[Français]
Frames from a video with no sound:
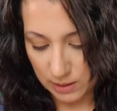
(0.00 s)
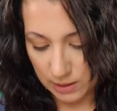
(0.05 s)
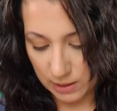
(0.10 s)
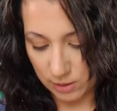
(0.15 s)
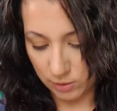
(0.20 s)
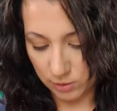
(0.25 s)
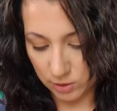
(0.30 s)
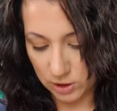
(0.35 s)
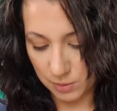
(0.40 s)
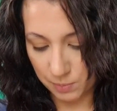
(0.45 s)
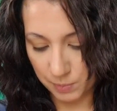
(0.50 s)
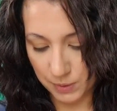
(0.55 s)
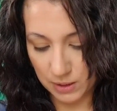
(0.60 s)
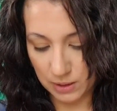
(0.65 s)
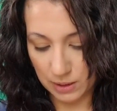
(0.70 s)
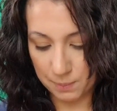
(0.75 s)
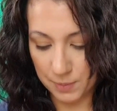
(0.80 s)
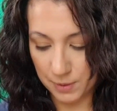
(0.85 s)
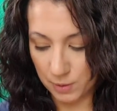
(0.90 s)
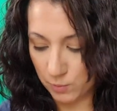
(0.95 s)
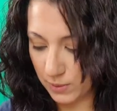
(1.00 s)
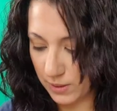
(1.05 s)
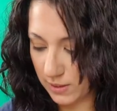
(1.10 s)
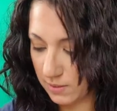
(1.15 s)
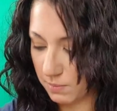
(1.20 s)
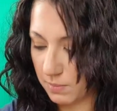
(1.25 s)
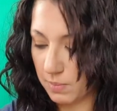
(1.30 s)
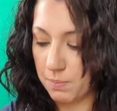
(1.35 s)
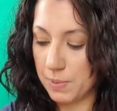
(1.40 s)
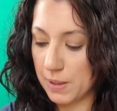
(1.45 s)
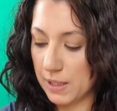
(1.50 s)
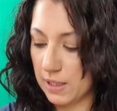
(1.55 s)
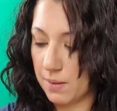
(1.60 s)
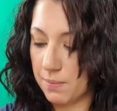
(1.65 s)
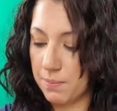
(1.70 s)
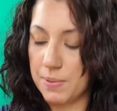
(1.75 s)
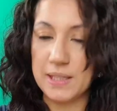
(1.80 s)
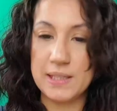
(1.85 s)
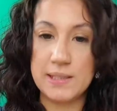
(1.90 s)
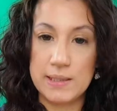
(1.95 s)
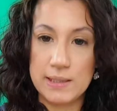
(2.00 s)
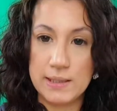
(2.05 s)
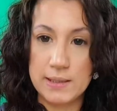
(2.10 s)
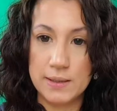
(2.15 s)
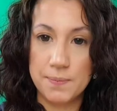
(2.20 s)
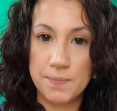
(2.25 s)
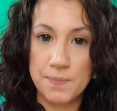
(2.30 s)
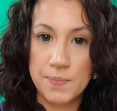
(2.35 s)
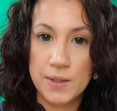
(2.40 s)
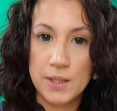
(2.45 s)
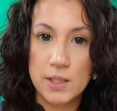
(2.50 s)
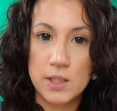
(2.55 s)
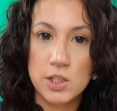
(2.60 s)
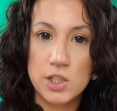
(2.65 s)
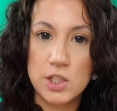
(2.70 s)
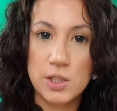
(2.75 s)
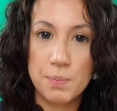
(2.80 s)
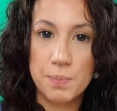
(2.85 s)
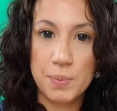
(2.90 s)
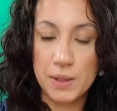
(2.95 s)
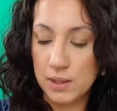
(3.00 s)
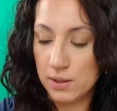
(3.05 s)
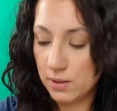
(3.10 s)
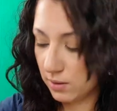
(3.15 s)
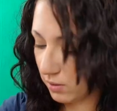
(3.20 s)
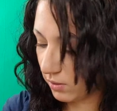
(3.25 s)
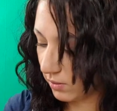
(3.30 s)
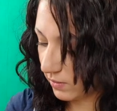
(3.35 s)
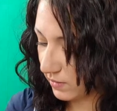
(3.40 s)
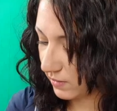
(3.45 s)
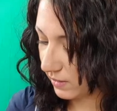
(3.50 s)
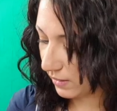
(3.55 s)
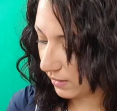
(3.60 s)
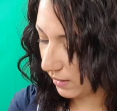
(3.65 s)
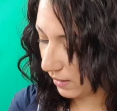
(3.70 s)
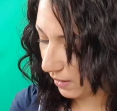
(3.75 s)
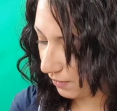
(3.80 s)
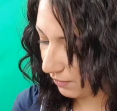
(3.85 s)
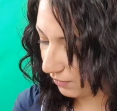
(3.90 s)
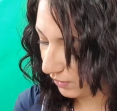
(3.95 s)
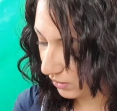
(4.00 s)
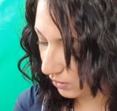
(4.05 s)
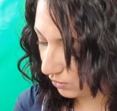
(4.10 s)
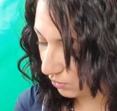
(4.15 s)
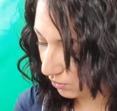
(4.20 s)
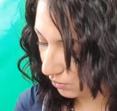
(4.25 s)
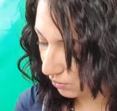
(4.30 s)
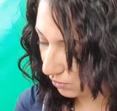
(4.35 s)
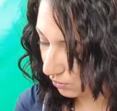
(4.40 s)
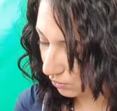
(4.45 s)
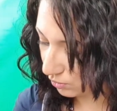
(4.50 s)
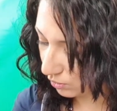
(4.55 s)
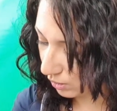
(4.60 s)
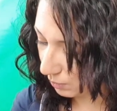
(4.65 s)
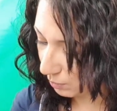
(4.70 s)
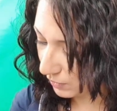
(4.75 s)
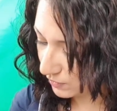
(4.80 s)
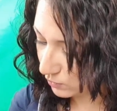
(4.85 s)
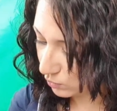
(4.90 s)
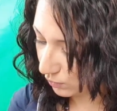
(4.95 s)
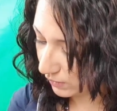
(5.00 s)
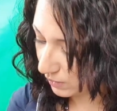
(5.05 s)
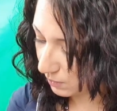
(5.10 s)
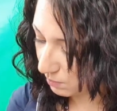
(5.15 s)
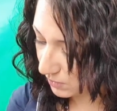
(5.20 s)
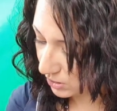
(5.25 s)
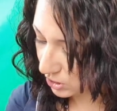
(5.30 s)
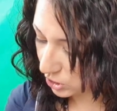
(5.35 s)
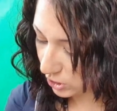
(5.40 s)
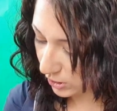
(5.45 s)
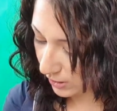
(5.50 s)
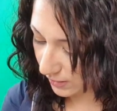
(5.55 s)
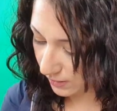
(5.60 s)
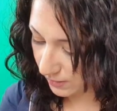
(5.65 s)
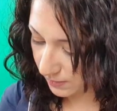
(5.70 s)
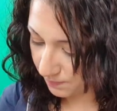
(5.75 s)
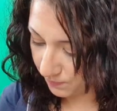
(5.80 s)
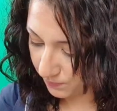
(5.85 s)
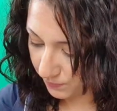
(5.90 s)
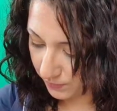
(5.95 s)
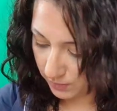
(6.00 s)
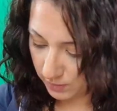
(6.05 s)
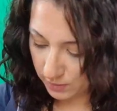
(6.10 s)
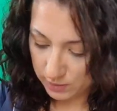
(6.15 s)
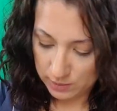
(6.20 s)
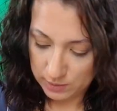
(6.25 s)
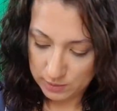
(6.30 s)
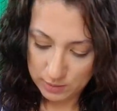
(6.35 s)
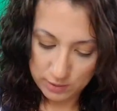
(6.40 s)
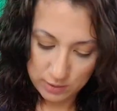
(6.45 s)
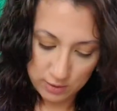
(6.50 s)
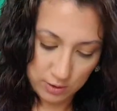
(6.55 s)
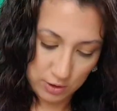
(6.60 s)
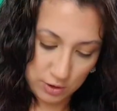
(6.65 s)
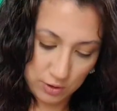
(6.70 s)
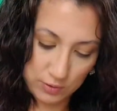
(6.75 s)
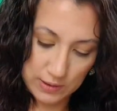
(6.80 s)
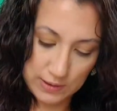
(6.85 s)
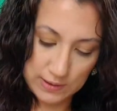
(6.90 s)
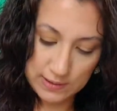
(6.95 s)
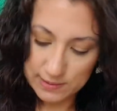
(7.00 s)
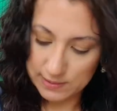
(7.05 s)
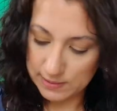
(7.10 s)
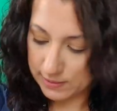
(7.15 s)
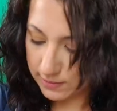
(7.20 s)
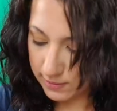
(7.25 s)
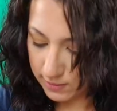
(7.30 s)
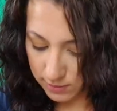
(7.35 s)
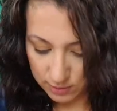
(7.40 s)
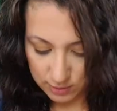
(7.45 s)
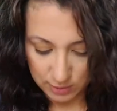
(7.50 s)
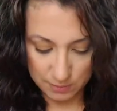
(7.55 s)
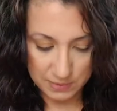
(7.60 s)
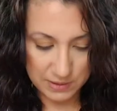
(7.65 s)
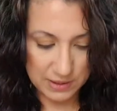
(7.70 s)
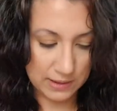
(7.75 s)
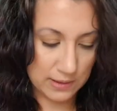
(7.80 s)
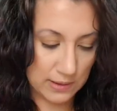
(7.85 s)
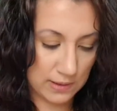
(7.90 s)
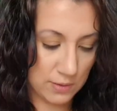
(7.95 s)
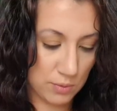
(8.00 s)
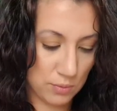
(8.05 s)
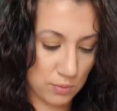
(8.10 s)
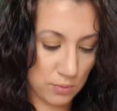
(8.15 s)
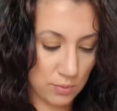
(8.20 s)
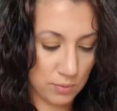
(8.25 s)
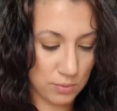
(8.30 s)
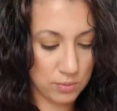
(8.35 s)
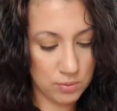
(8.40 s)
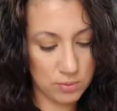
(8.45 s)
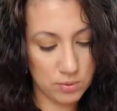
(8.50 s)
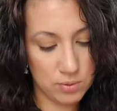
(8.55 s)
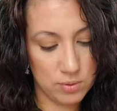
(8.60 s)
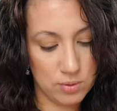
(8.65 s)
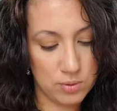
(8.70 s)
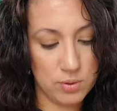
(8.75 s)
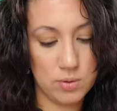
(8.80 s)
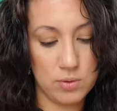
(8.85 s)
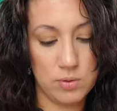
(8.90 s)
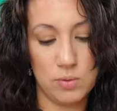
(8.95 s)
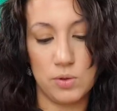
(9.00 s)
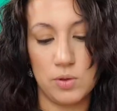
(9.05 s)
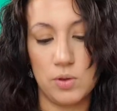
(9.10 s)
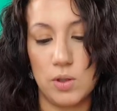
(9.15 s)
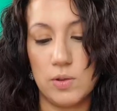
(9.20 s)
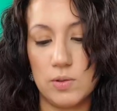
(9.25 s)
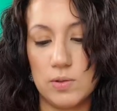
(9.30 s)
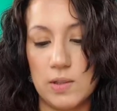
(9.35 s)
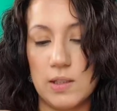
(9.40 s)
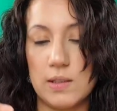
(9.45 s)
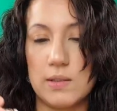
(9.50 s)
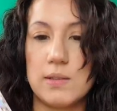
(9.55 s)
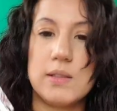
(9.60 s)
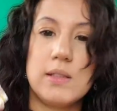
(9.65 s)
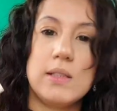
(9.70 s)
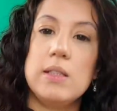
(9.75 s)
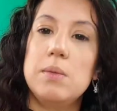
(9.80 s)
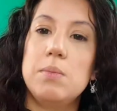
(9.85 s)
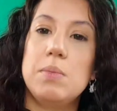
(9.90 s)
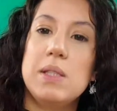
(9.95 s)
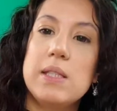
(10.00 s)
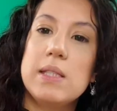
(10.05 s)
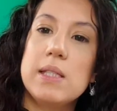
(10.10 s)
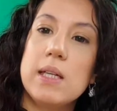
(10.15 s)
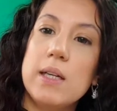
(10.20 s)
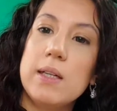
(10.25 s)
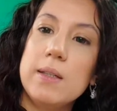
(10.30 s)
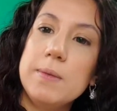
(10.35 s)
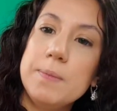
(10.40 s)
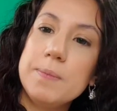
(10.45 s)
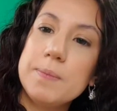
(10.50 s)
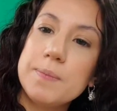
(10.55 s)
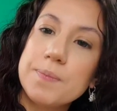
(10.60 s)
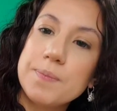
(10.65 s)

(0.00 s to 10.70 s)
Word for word: alors, j'ai pris la Péloise, mais pas la basique. J'ai pris celle avec en collaboration avec Mitchell. J'en ai 5 comme ça qui sont donc en teinte Ibiza.